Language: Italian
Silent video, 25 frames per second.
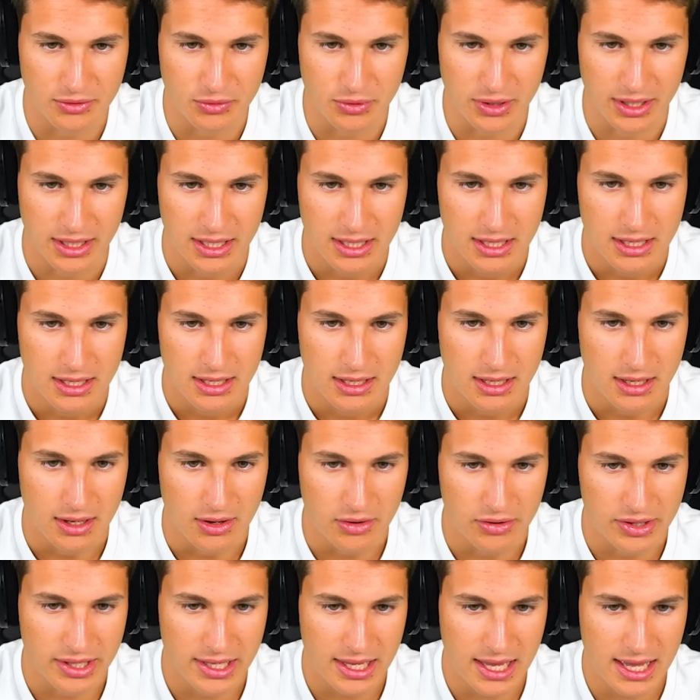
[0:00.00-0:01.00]
qui.
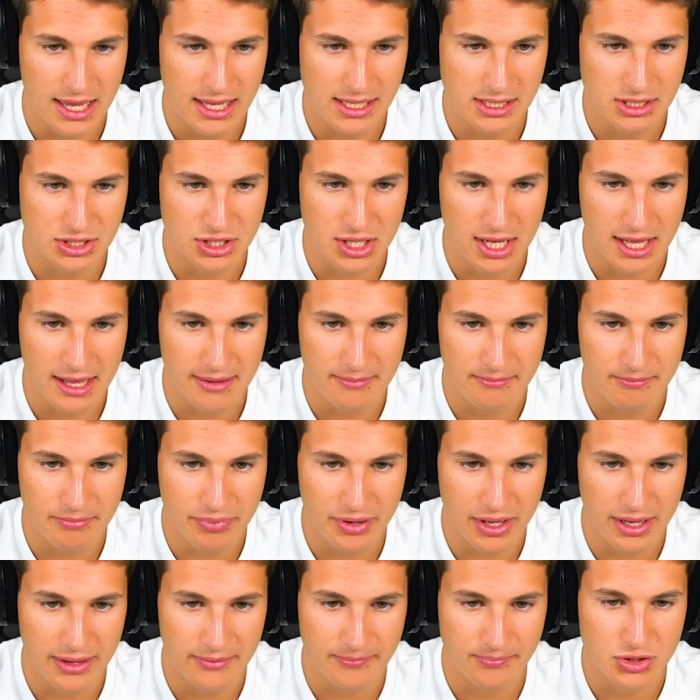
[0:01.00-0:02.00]
Ok,
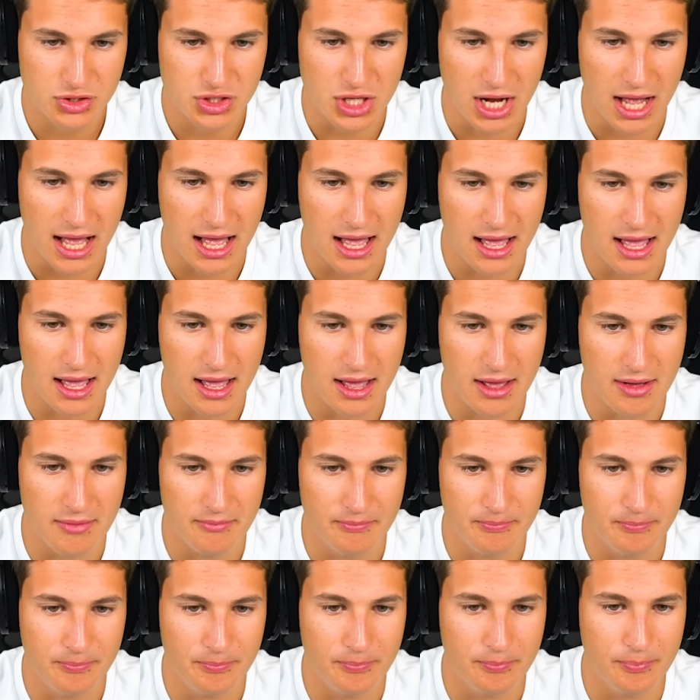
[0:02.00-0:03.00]
jump,
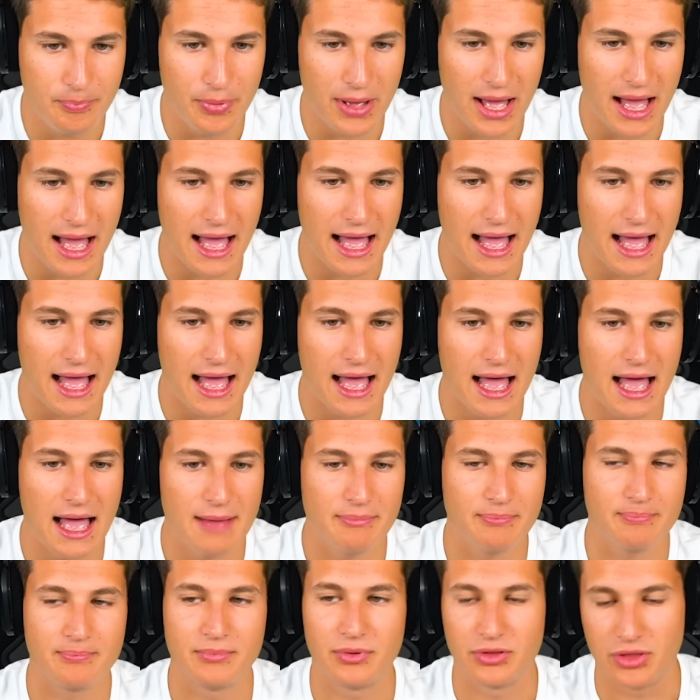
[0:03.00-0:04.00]
jump.
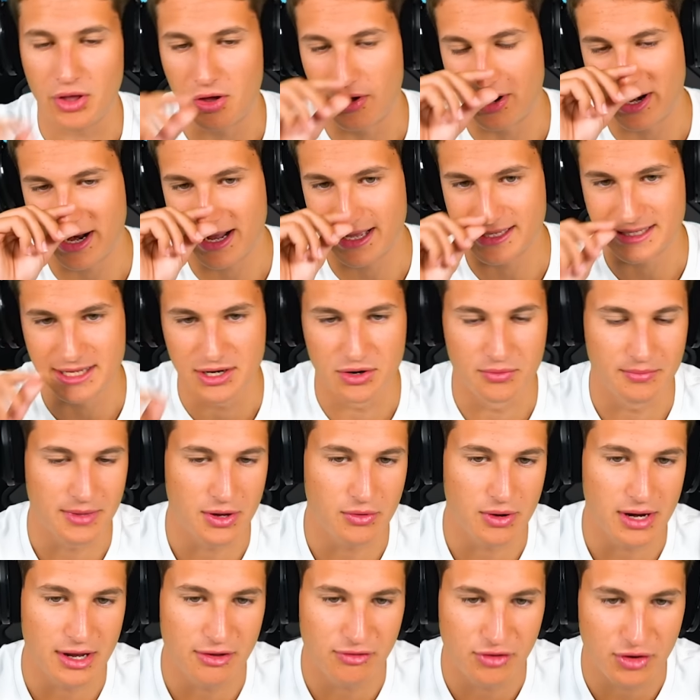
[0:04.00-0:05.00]
No, raga, se non mi
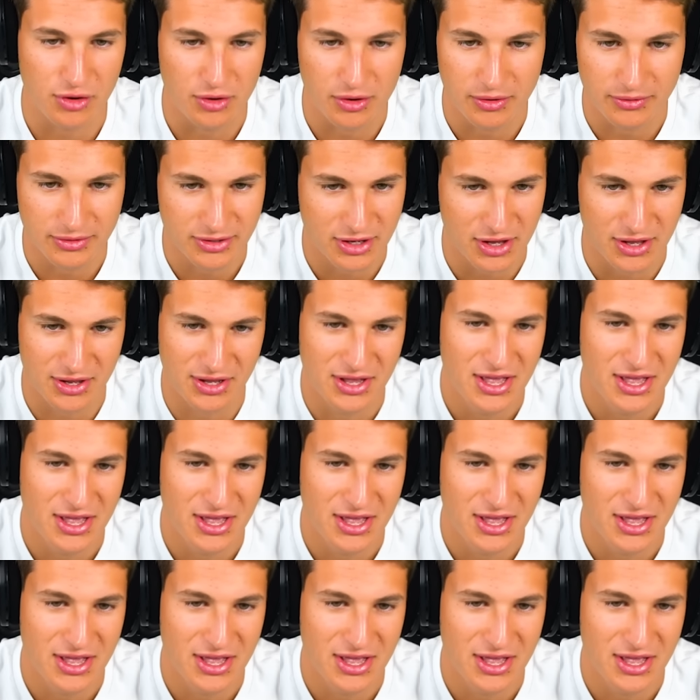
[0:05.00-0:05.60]
qualifico se...